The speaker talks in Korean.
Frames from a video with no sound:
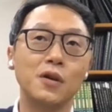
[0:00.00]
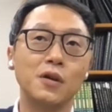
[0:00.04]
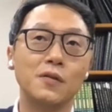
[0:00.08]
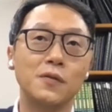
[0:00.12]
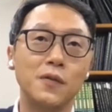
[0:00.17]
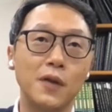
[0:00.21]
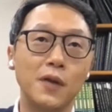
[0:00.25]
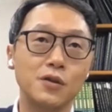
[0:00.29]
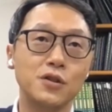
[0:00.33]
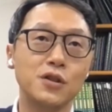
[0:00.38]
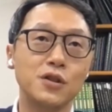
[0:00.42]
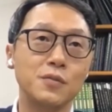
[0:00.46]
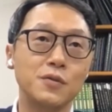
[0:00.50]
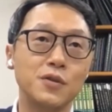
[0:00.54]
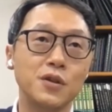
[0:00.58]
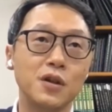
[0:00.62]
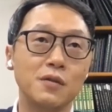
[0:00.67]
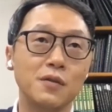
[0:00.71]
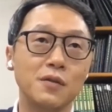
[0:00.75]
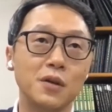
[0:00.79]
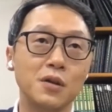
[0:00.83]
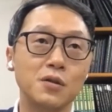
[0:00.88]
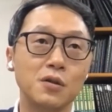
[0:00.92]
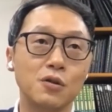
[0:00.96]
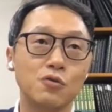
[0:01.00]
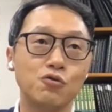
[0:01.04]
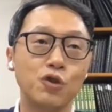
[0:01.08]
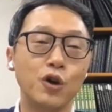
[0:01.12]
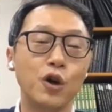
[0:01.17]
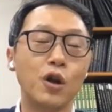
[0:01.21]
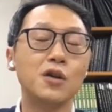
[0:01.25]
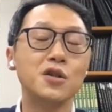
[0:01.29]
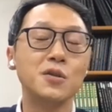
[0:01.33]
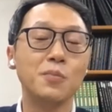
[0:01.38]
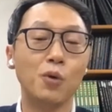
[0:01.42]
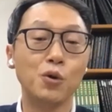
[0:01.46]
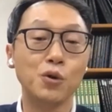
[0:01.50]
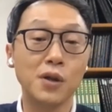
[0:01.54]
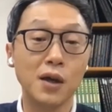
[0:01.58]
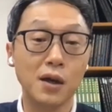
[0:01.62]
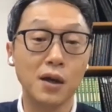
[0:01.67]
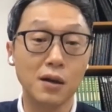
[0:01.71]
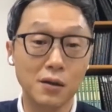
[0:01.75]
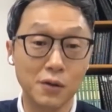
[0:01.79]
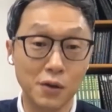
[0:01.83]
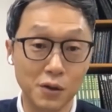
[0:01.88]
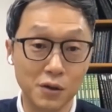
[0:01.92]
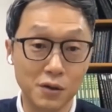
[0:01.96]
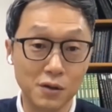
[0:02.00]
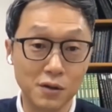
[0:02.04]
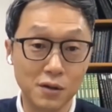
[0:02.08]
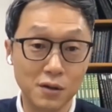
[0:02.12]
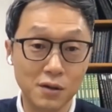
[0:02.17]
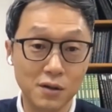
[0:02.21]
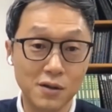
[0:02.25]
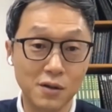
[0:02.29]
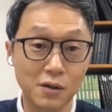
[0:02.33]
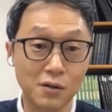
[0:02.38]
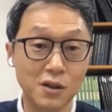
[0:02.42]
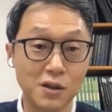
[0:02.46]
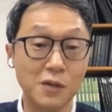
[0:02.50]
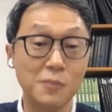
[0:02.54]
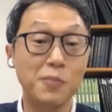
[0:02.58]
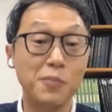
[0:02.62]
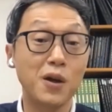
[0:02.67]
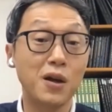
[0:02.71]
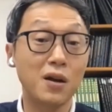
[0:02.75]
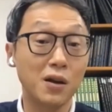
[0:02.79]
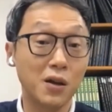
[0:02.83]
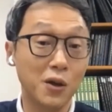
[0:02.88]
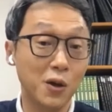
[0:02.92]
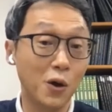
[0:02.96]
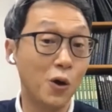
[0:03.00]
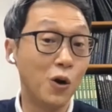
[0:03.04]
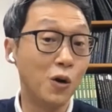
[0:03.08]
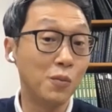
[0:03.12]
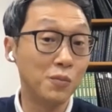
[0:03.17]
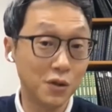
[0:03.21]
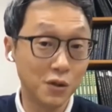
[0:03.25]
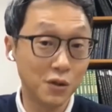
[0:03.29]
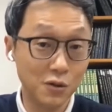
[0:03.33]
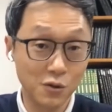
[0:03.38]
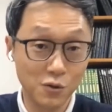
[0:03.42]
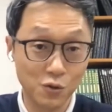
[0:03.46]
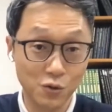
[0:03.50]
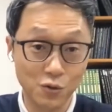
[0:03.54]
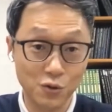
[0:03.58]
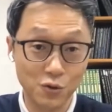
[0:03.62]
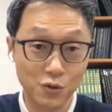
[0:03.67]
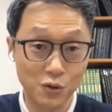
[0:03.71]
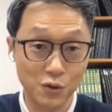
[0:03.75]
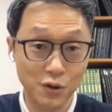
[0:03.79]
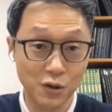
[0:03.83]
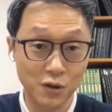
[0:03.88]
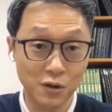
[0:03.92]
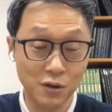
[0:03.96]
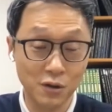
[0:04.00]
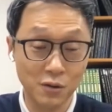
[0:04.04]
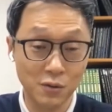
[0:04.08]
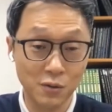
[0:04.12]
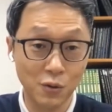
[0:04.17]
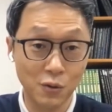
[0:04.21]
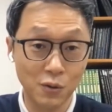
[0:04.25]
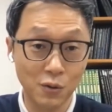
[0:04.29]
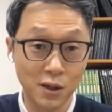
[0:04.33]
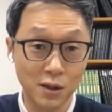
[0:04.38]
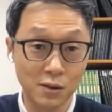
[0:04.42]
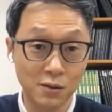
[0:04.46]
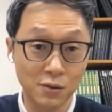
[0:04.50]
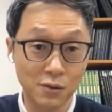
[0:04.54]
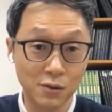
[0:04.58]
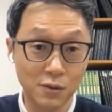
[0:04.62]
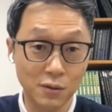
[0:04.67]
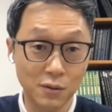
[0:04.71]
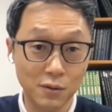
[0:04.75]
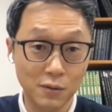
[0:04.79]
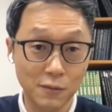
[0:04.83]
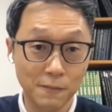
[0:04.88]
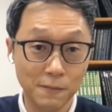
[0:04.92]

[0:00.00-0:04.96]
플렉십 샵에서 구현하지 못하는 것들 그런 특별한 경험들을 줄 수 있는 공간으로